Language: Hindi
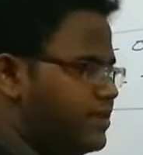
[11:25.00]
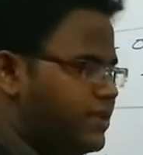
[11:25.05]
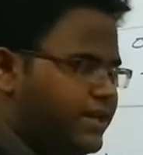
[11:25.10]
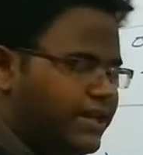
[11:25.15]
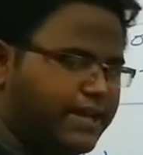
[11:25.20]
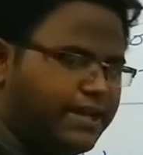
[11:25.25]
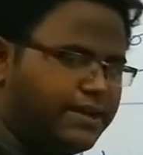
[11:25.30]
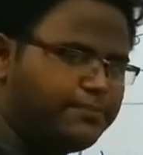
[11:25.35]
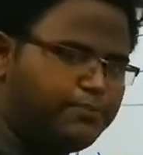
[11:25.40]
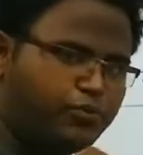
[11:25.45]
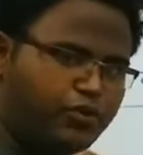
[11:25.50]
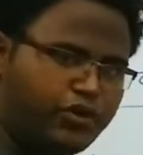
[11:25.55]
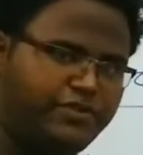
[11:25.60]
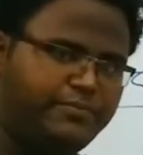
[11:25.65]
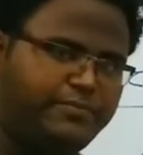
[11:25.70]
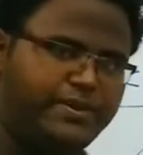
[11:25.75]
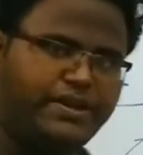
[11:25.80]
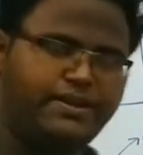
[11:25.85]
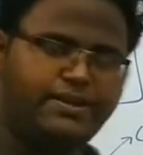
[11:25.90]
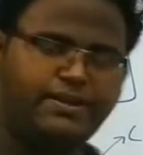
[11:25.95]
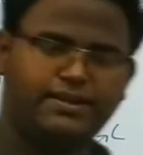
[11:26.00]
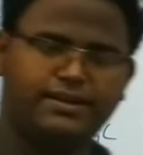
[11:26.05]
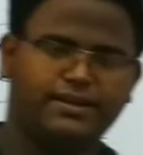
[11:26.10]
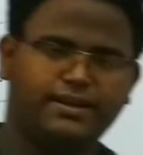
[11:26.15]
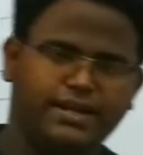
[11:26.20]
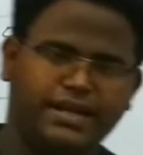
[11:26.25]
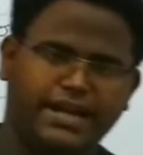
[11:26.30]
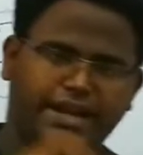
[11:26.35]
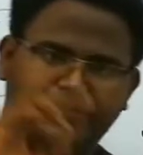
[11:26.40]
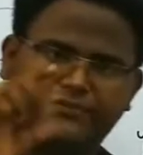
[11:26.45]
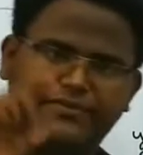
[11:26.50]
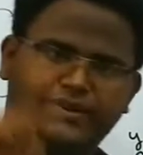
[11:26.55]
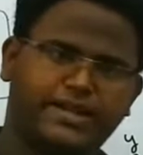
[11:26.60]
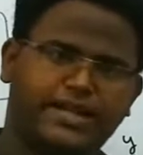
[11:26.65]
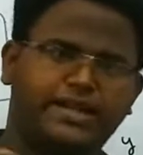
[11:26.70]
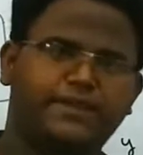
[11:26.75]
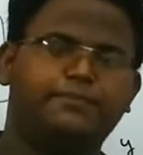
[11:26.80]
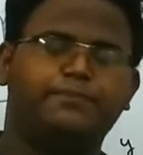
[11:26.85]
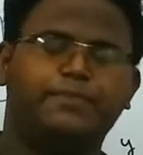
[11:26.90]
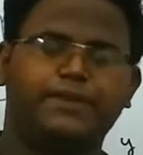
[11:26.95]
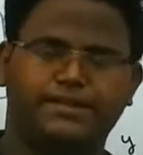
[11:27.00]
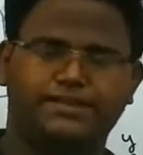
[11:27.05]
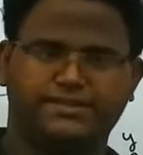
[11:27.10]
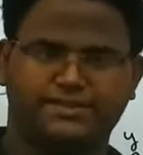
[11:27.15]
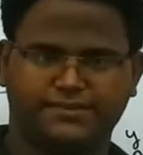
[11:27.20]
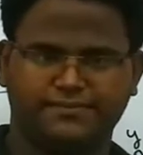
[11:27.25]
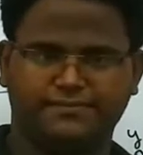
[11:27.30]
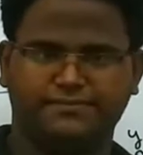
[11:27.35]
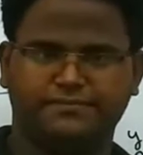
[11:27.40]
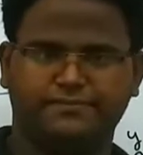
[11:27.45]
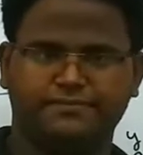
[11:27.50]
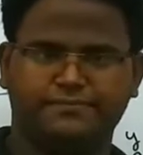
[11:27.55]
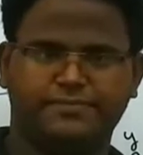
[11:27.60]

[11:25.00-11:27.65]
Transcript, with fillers: करोगे कि एक पॉइंट पे इनफाइनाइट प्लेन्स